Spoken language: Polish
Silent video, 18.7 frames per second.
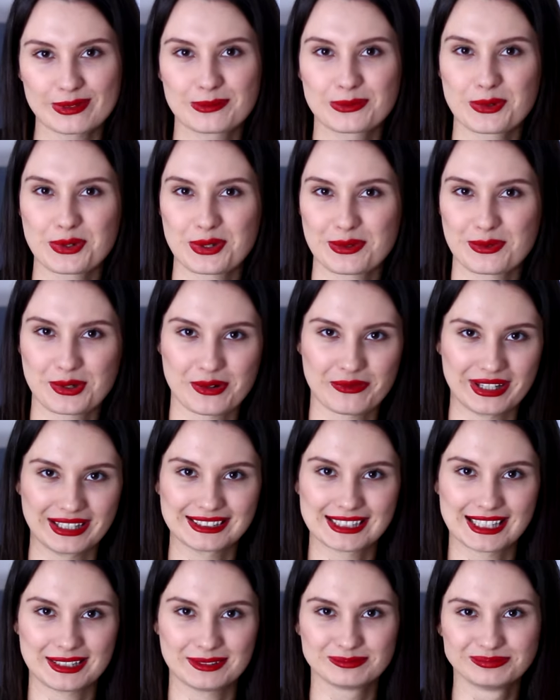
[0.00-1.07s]
Wam dużo, dużo
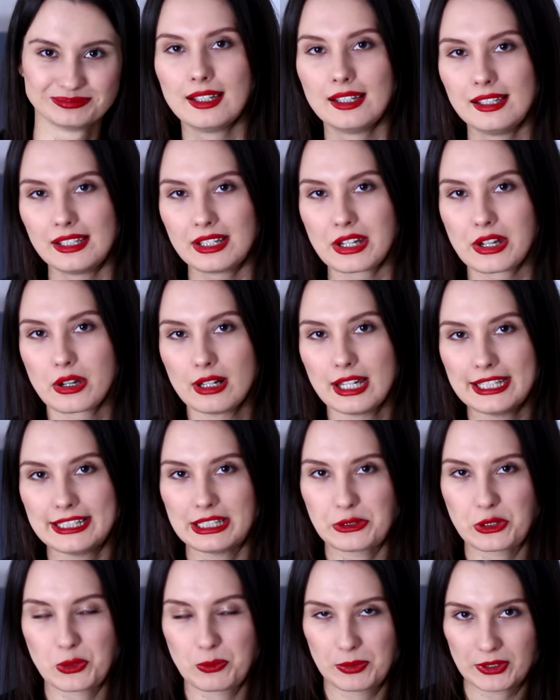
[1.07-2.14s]
więcej. Kolejne
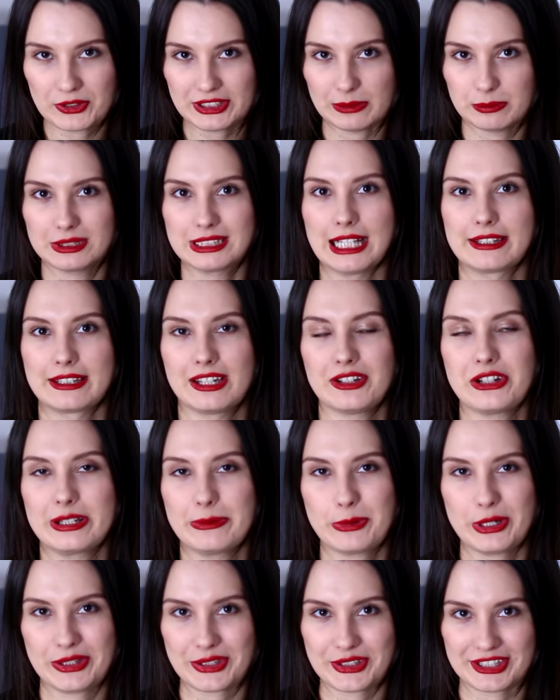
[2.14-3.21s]
już piąte pytanie, czyli
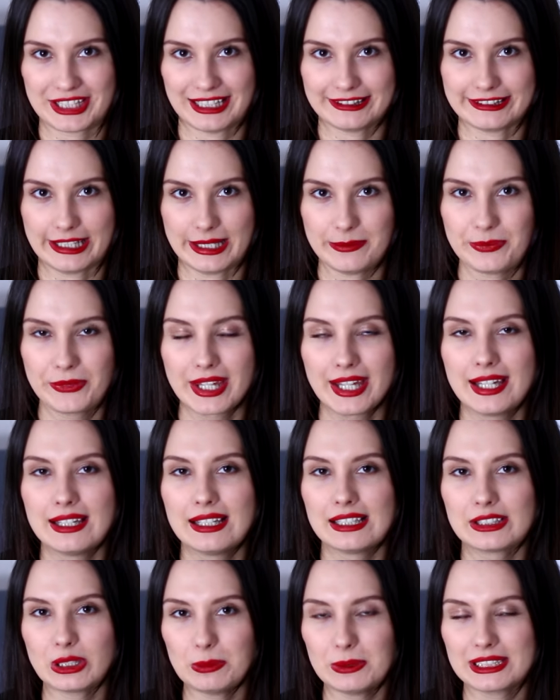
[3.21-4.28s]
przedostatnie.
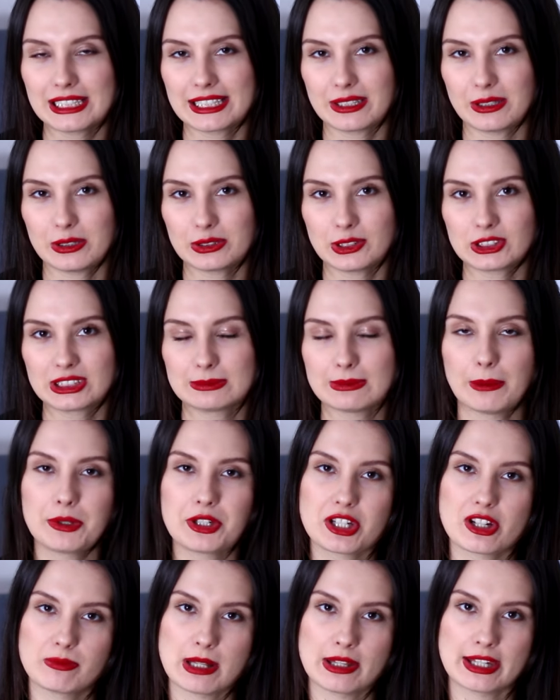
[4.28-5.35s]
To pytanie o to, czy mam
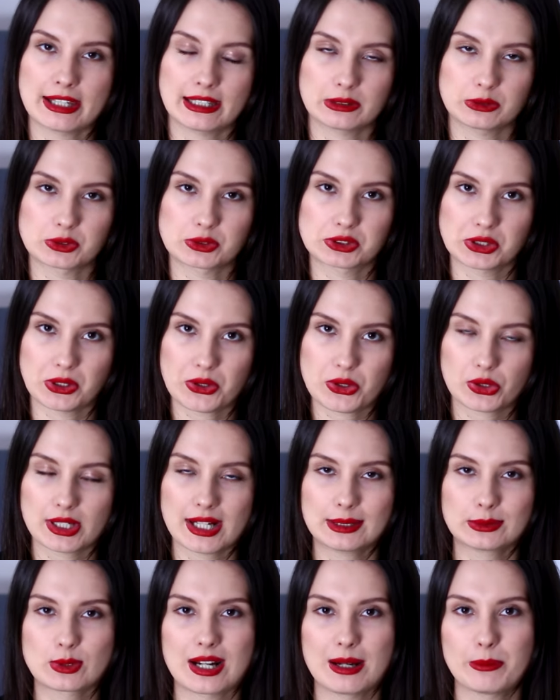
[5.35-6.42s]
jeszcze w planach jakąś książkę,
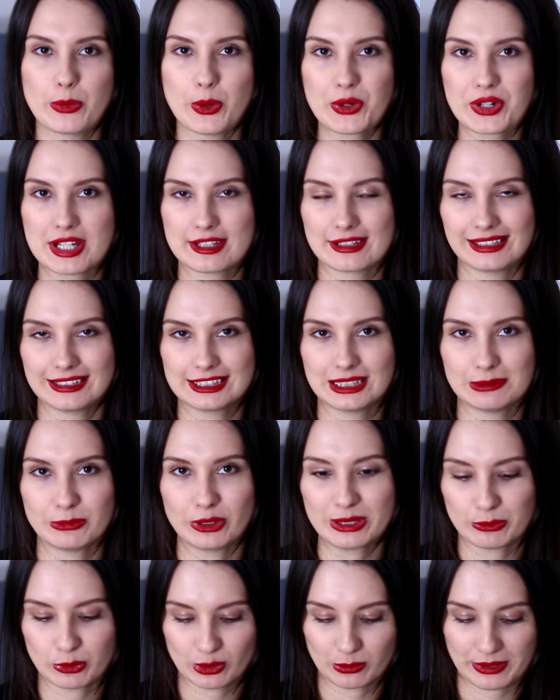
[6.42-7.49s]
która może stać się
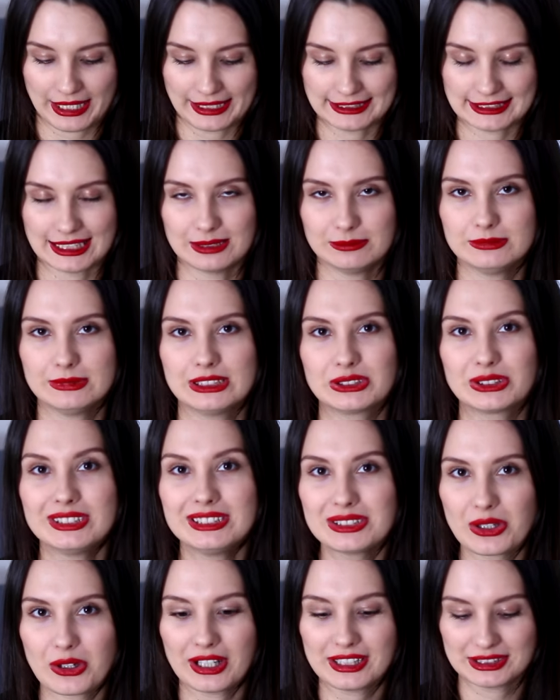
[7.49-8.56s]
moim ulubieńcem. No i
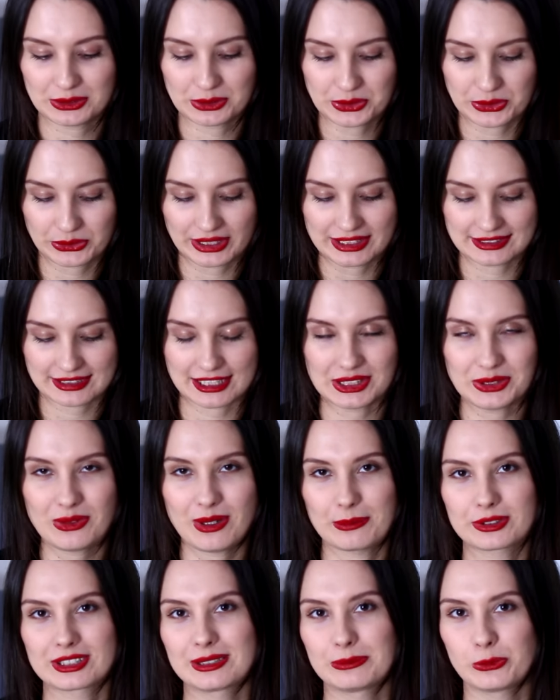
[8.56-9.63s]
trochę się już tutaj
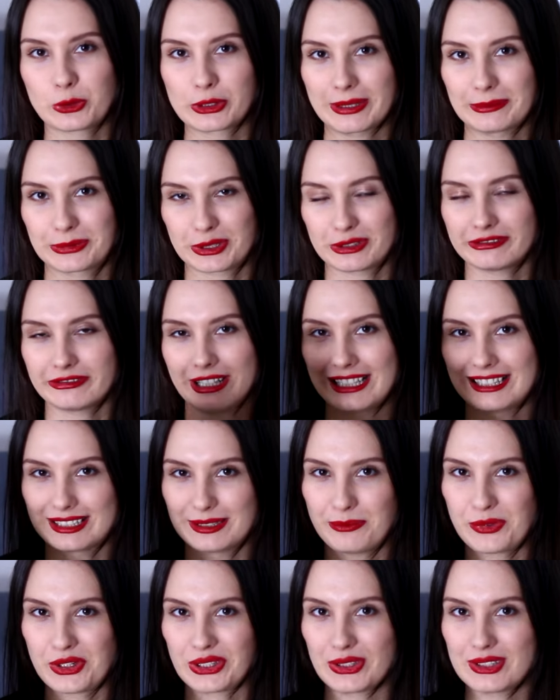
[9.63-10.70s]
zdradziłam z tym ługiem
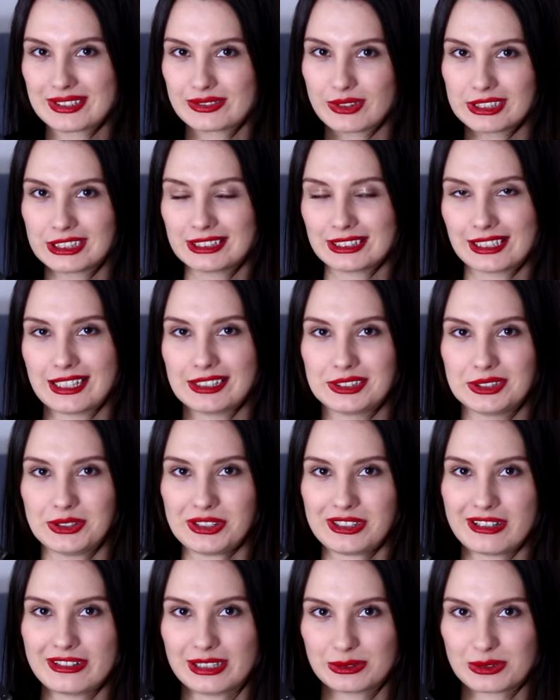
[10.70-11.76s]
triumfalnym, że to jest właśnie taka
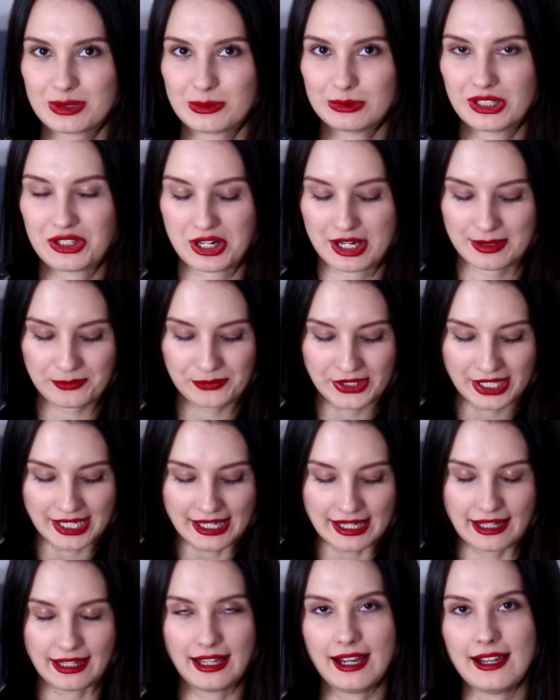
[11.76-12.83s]
książka, na którą liczę,
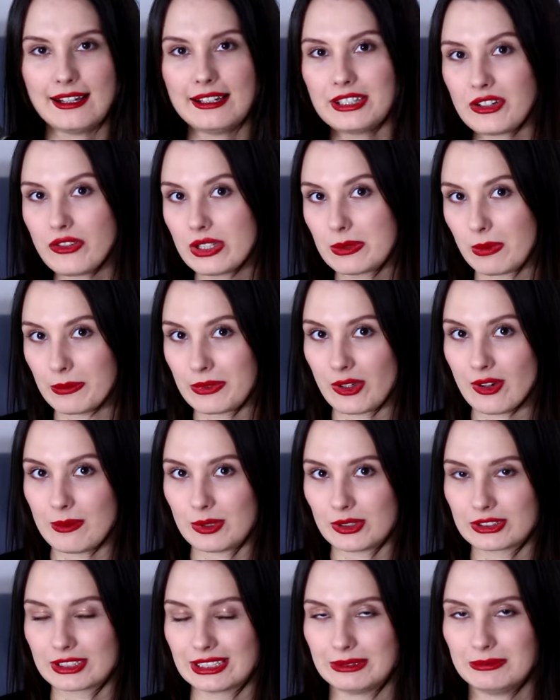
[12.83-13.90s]
ale też wspomniałam
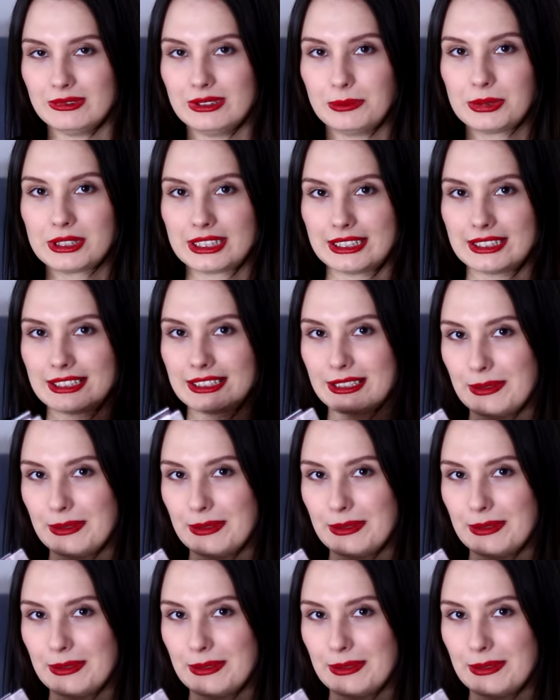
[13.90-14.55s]
o tym przy